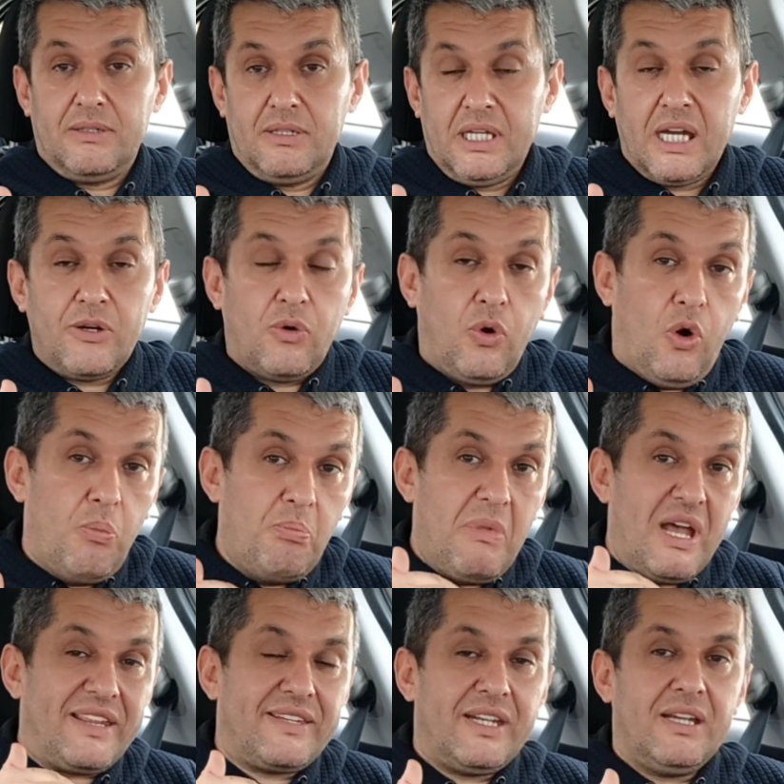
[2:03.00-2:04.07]
Yani 10
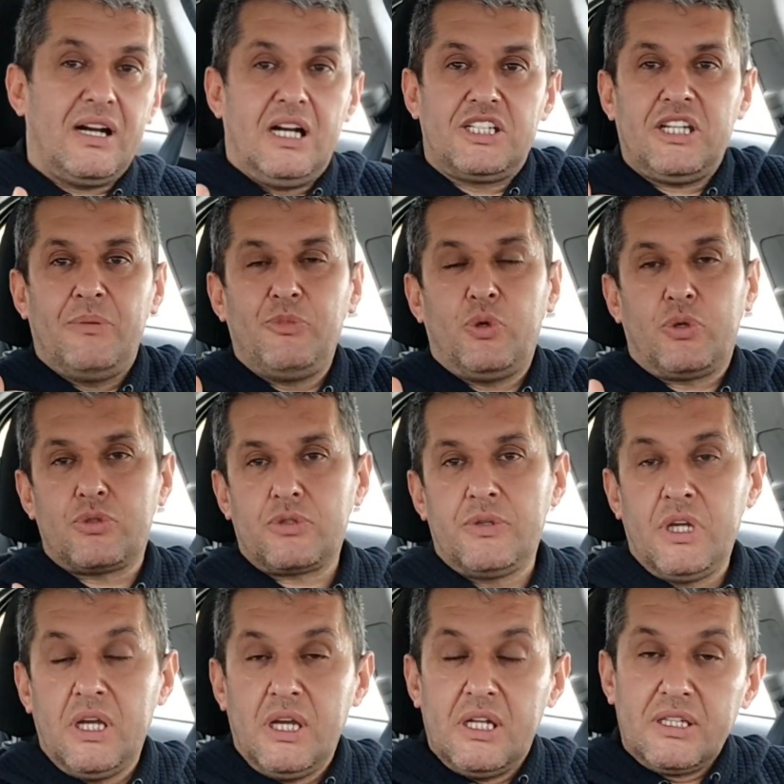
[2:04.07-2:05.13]
metreyi aşamıyoruz.
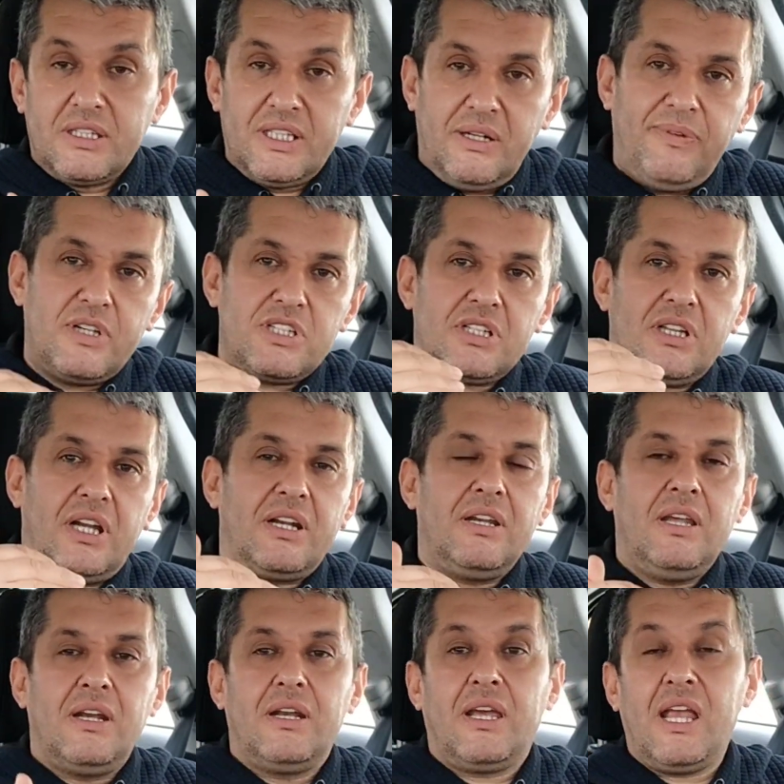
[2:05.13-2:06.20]
Trafik ışıklarının
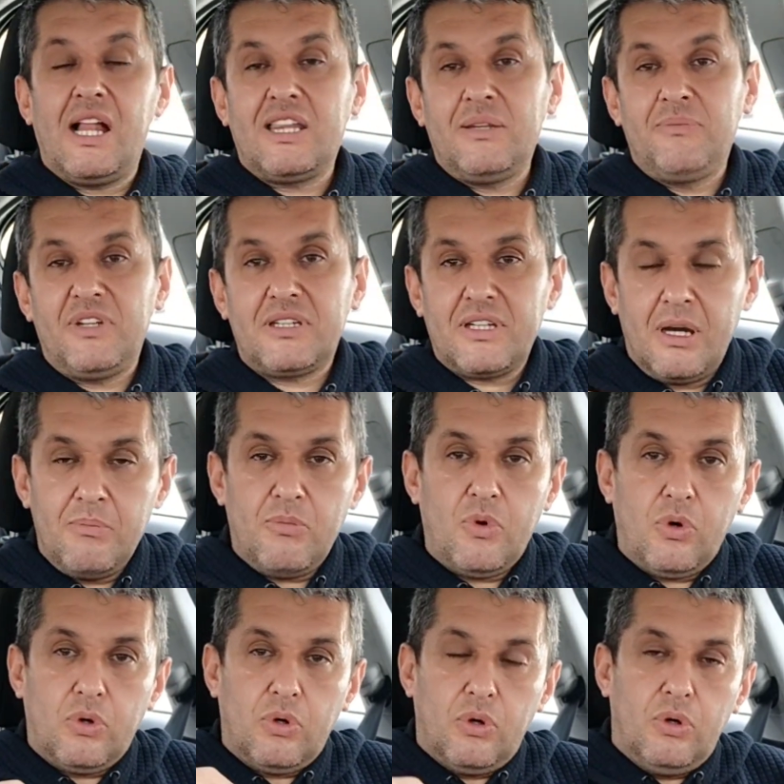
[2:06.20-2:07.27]
yanına geldiğimde tam
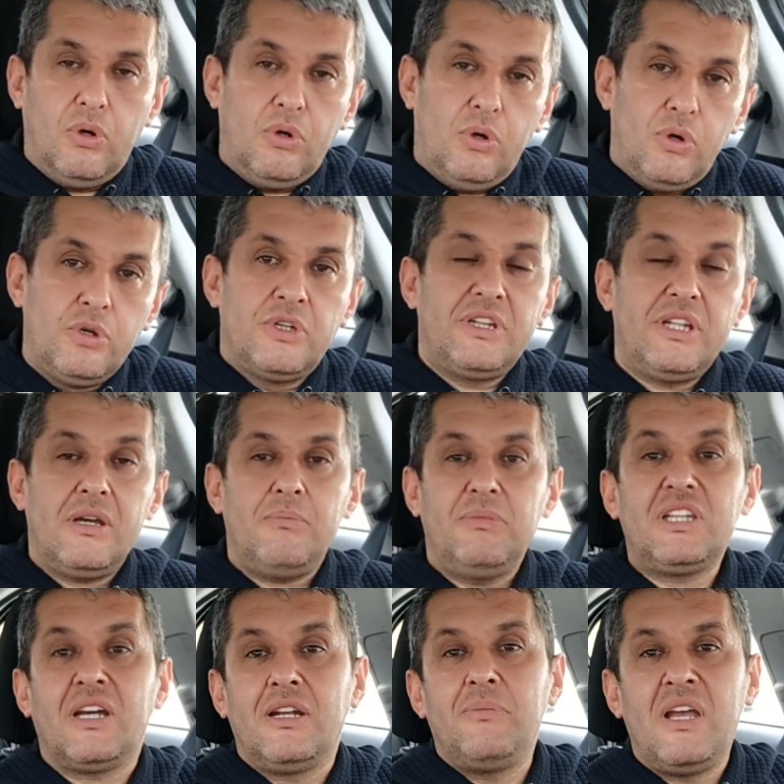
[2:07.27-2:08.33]
önünde bir
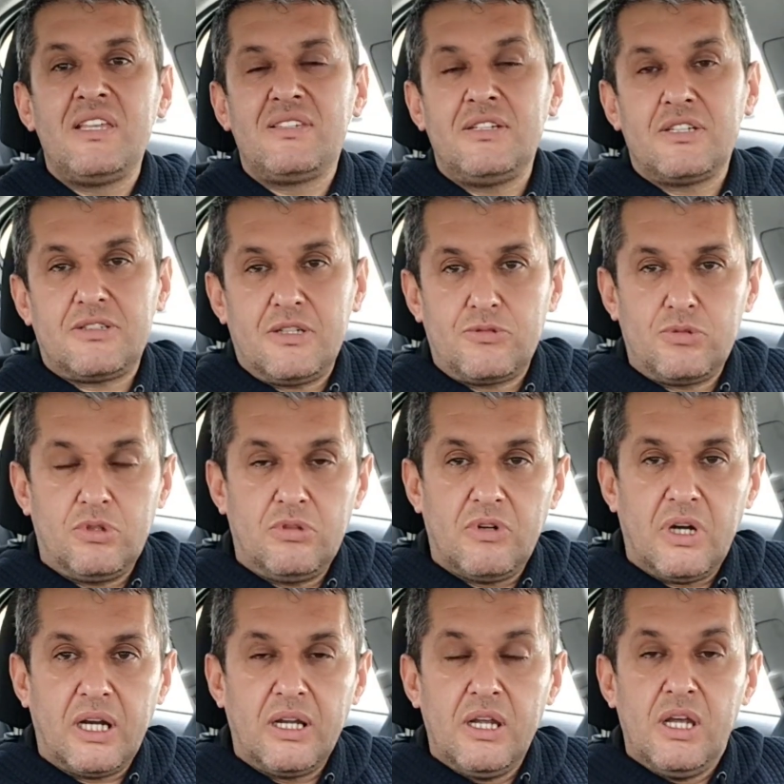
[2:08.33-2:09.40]
tane benzin istasyonu
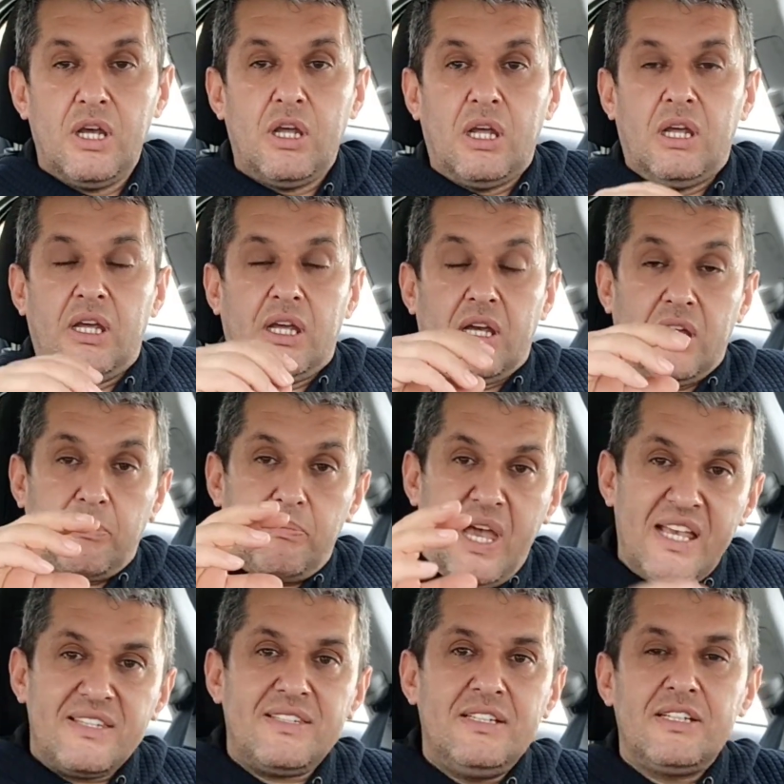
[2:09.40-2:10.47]
var.
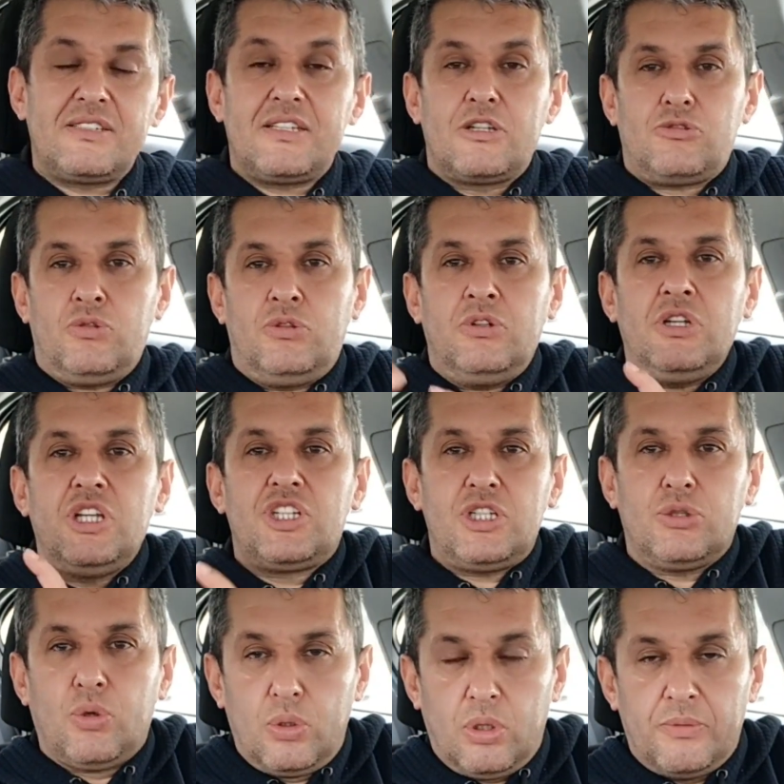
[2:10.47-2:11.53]
Benzin istasyonunun
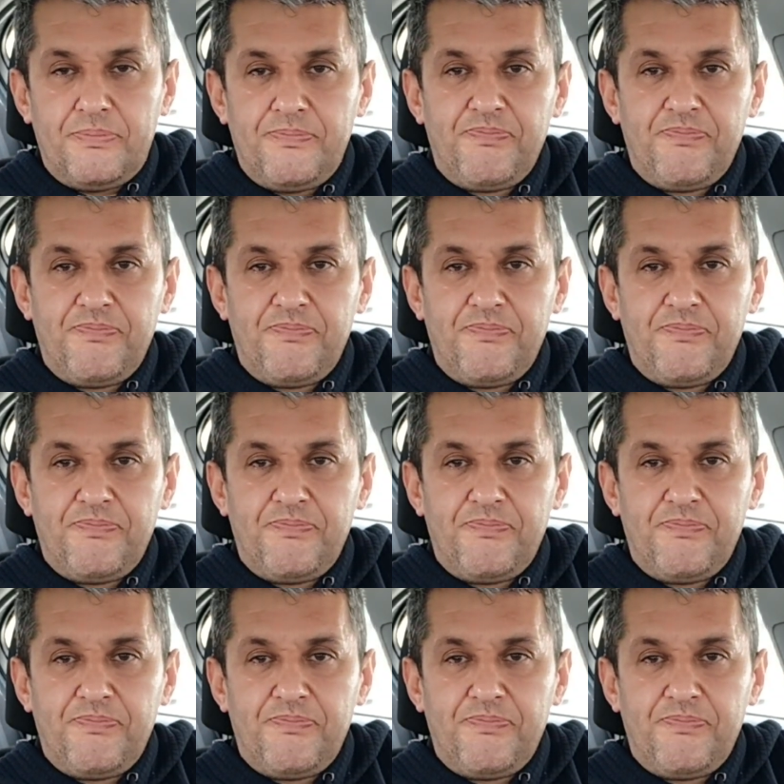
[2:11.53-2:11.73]
içi dolu.